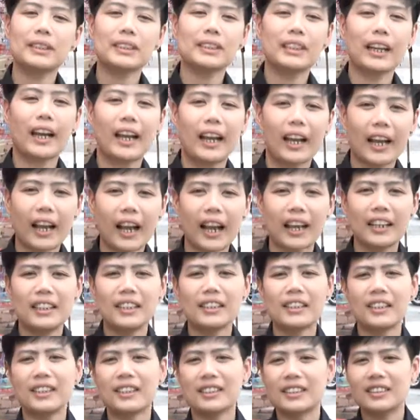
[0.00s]
นสถานการณ์
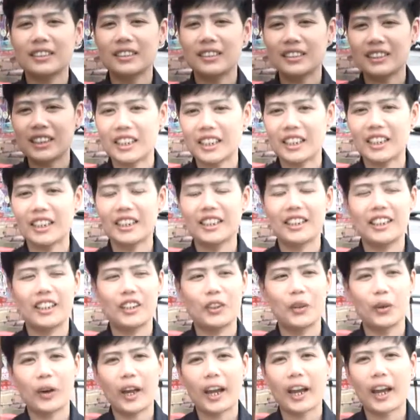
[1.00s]
ที่เกิดขึ้นจริงใน
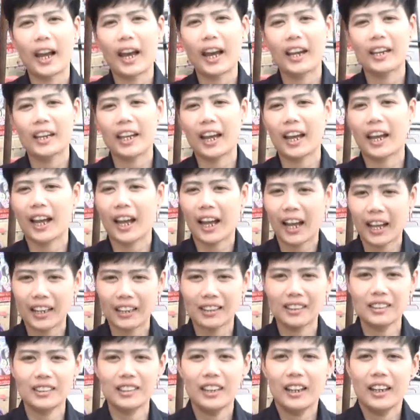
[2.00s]
ยุคแห่งการแข่งขัน
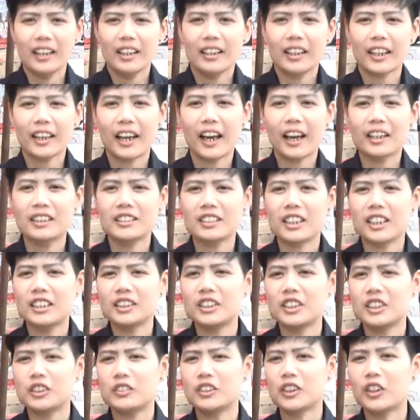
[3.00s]
ในการใช้
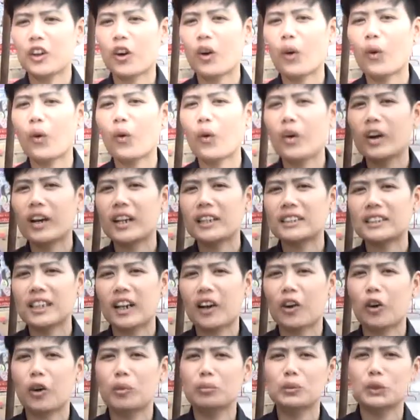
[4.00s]
ชีวิตของคนใน
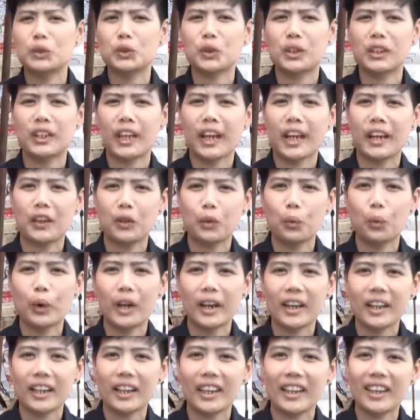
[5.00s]
สังคมส่วนใหญ่ทุก
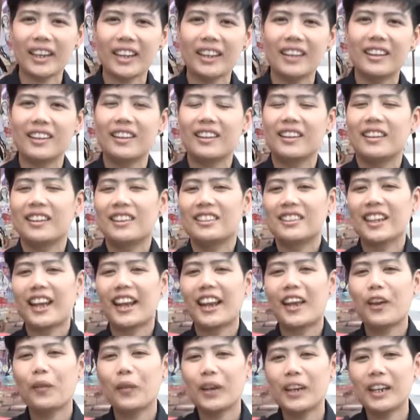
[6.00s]
วันนี้ แต่
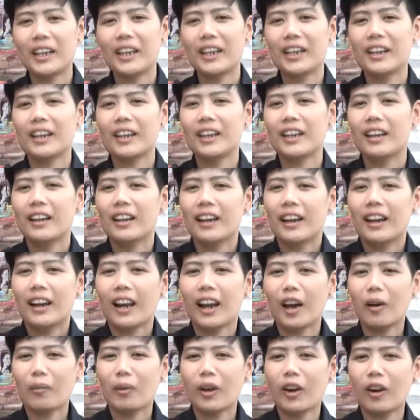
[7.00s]
ในวันนี้
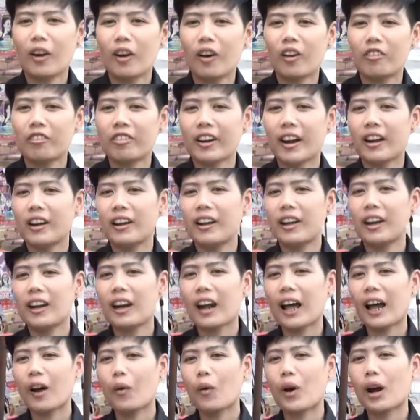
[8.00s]
เรามาลองฟังเรื่อง
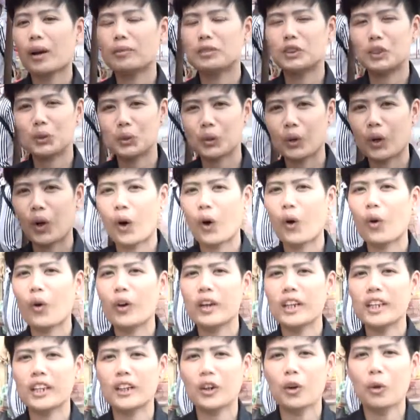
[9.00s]
ราวความสุขของค
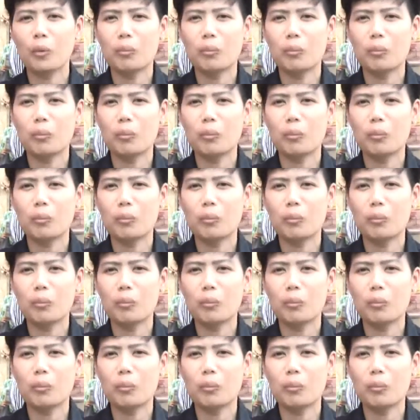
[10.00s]
นอีกก